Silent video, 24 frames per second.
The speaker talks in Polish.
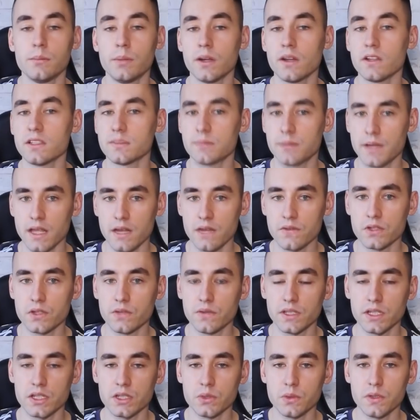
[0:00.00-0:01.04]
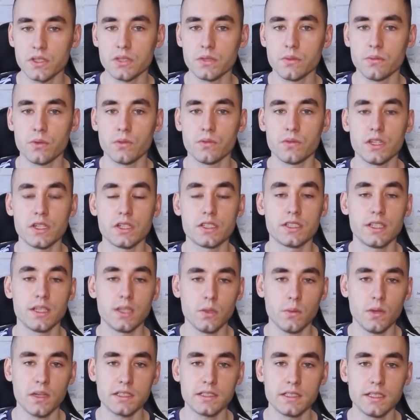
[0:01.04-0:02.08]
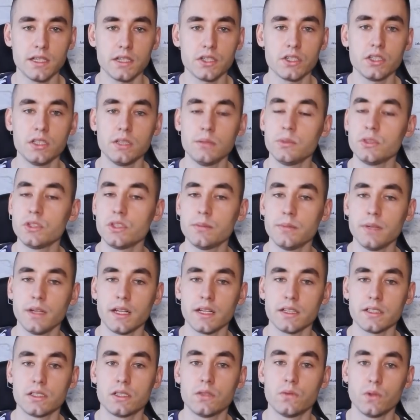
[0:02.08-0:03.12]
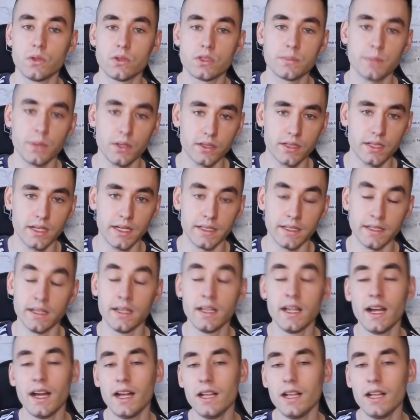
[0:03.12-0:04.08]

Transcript: Po raz pierwszy wydarzyła się również sytuacja, że nie musimy grać dwóch spotkań.